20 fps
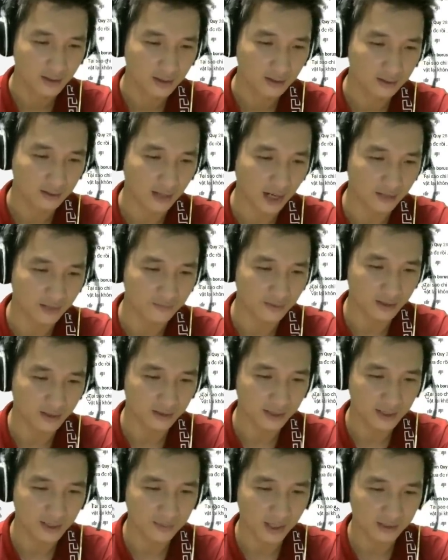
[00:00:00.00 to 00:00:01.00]
Tại
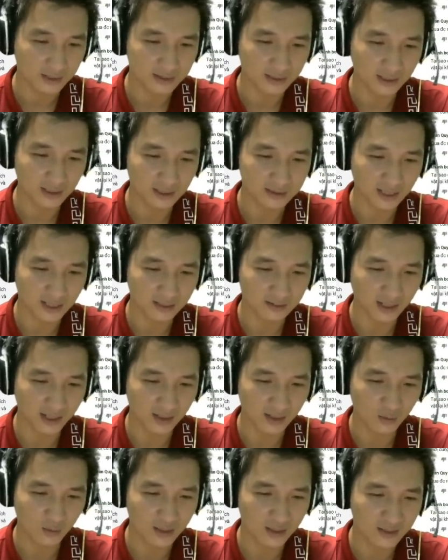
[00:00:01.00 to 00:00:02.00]
vì Chi Bắc chính là gian
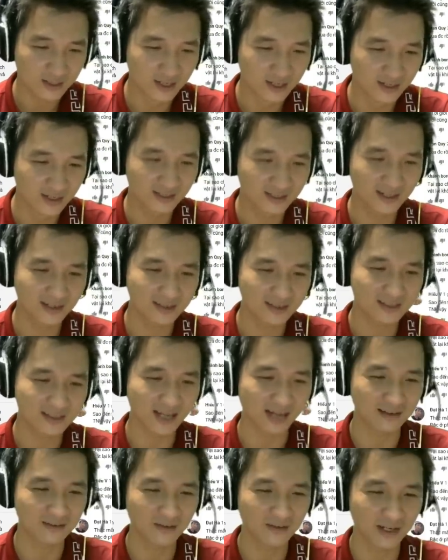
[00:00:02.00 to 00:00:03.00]
tế luôn. Đơn
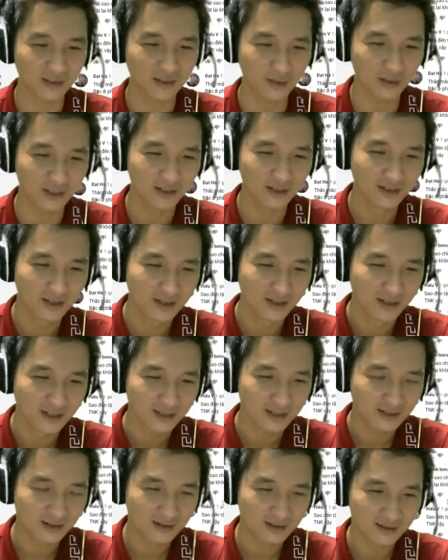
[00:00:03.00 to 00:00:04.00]
giản như vậy thôi.
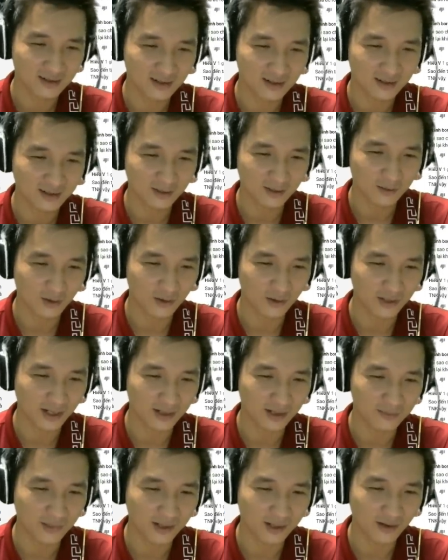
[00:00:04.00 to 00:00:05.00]
Trong hồi
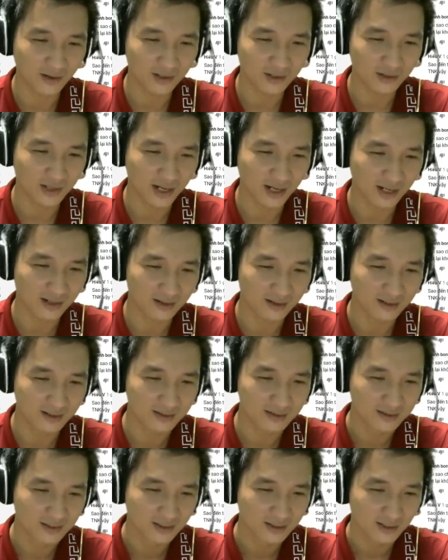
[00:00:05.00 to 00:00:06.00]
này mới nói rồi này,
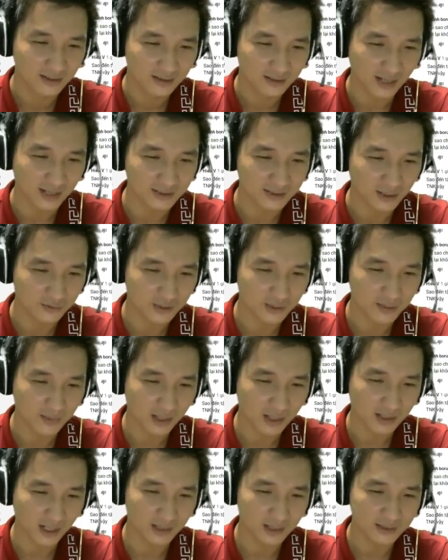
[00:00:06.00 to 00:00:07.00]
tại sao Chi
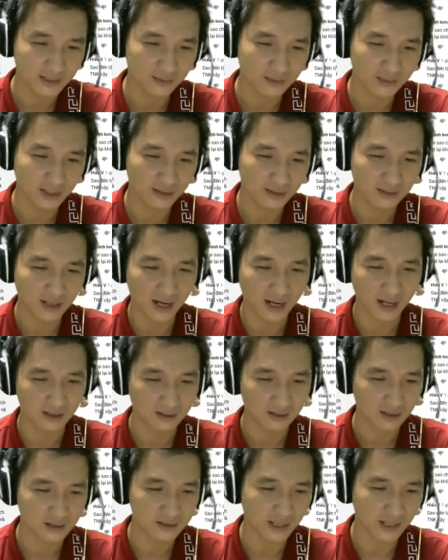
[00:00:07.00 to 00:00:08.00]
Bắc cái gì cũng thể tính ra?
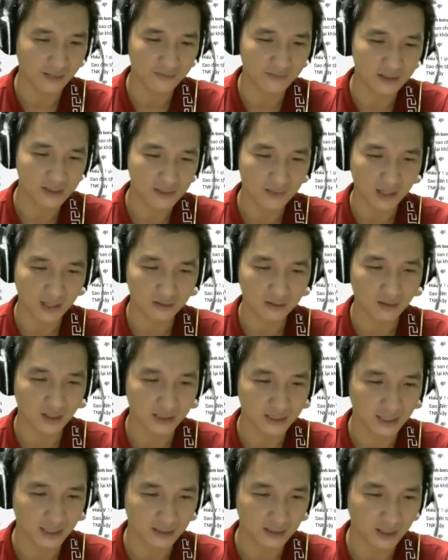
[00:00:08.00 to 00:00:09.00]
Đơn giản vì Chi Bắc nó
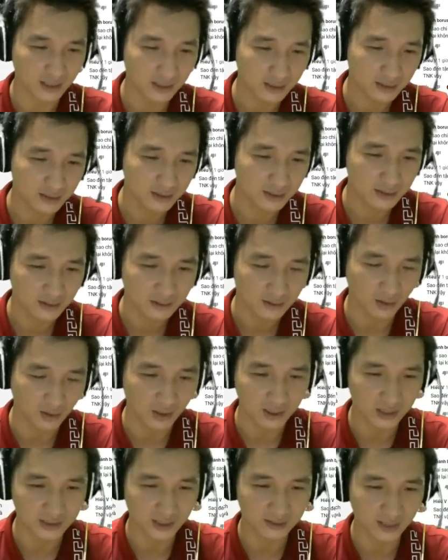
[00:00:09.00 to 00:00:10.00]
là gian tế. Nó
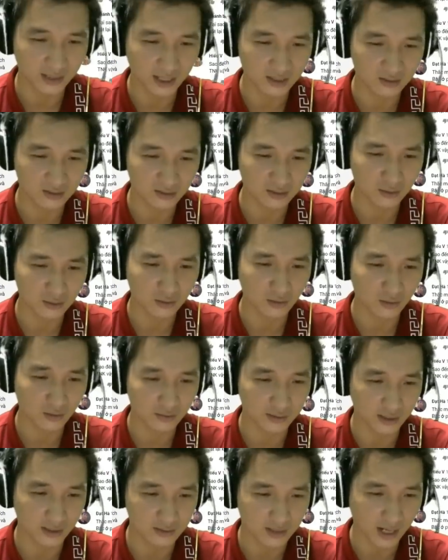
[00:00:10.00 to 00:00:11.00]
là gian tế, nó
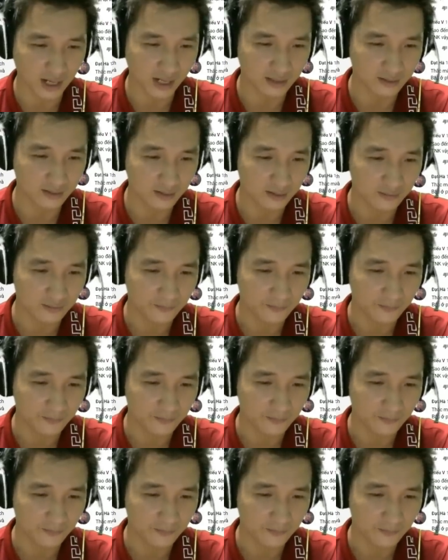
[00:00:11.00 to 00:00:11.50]
còn tính ra ai nữa?